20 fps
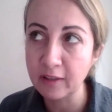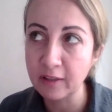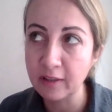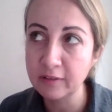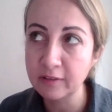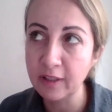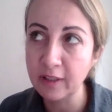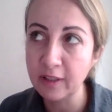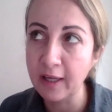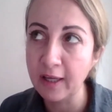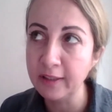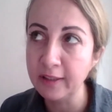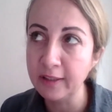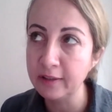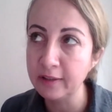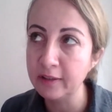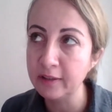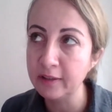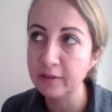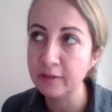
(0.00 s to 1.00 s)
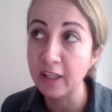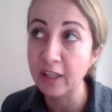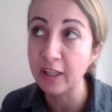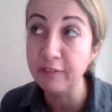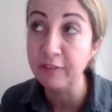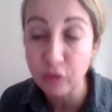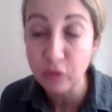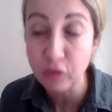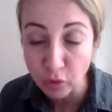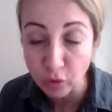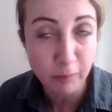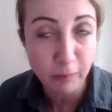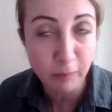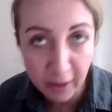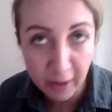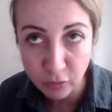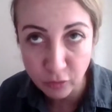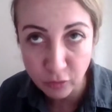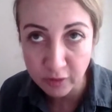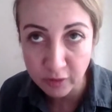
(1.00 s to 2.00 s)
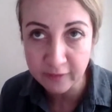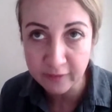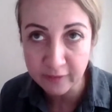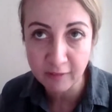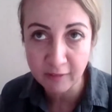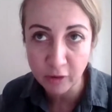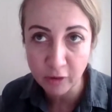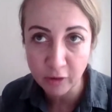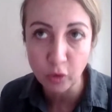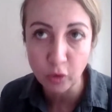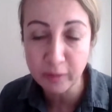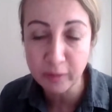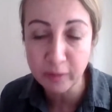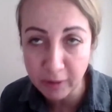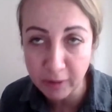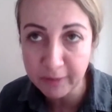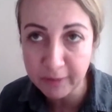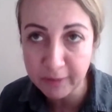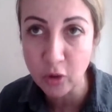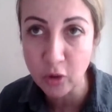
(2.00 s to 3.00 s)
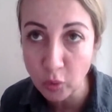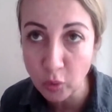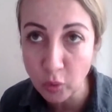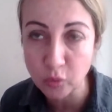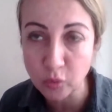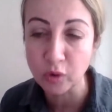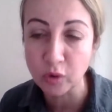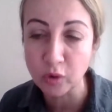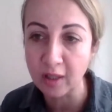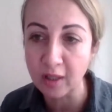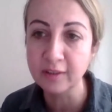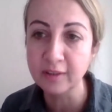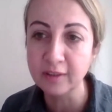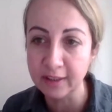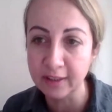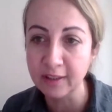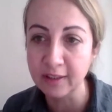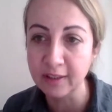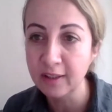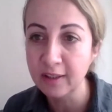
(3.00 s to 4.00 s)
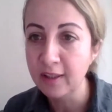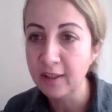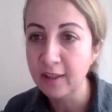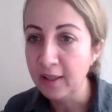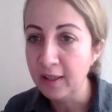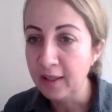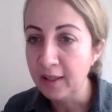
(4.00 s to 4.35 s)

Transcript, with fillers: Ya, yani e, televizyon olmayan çok insan var. Öğretmenimin yoktu kaldı ki.